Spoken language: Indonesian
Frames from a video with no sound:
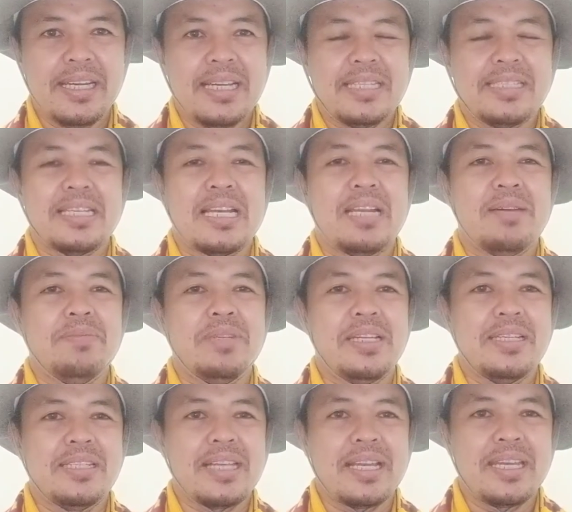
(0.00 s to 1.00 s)
Salam
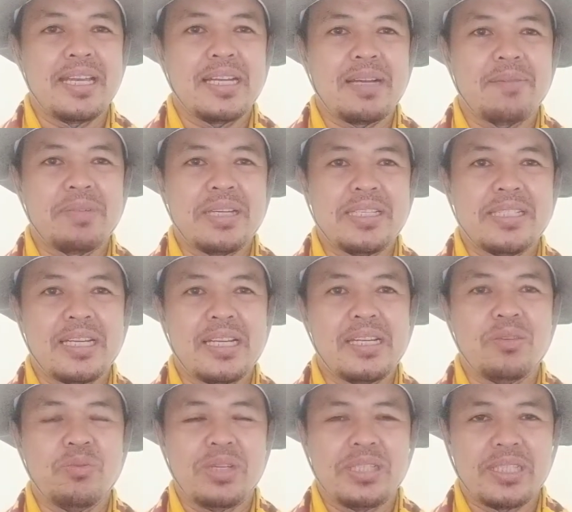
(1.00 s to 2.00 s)
dari saya, Kapten Sar.
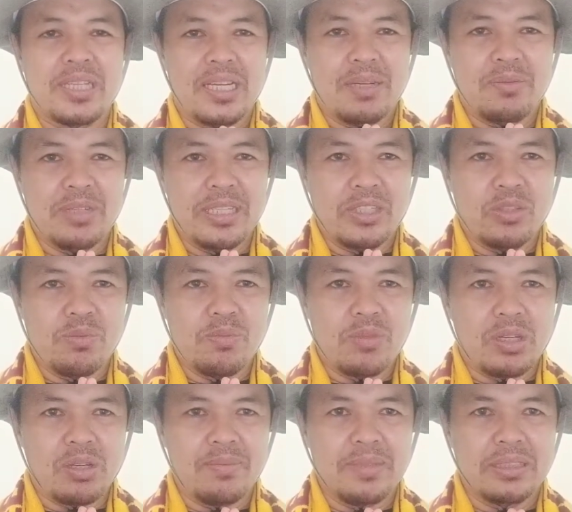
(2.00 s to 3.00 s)
Wassalamualaikum
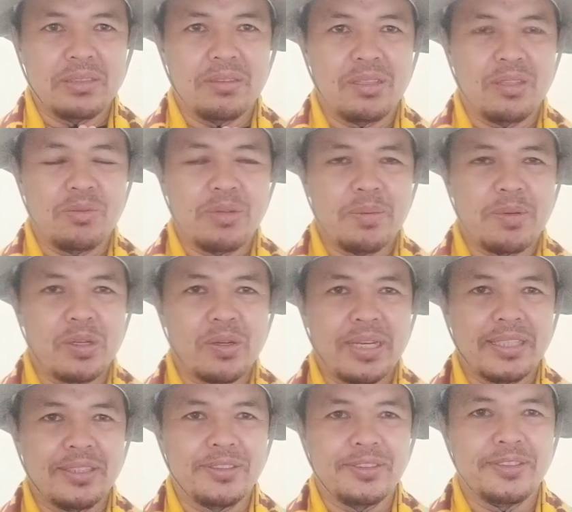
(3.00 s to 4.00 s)
warahmatullahi
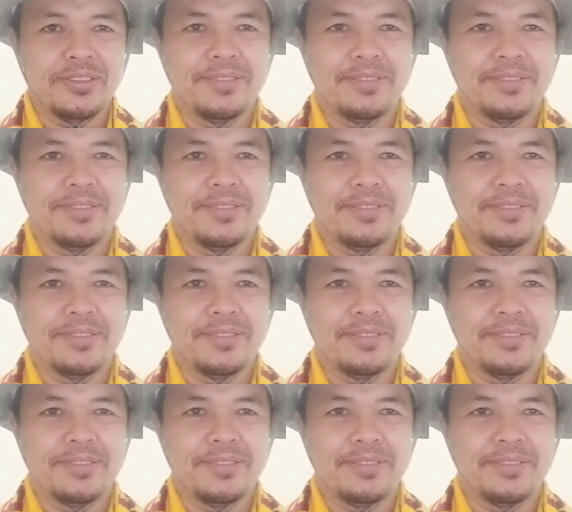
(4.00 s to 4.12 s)
wabarakatuh.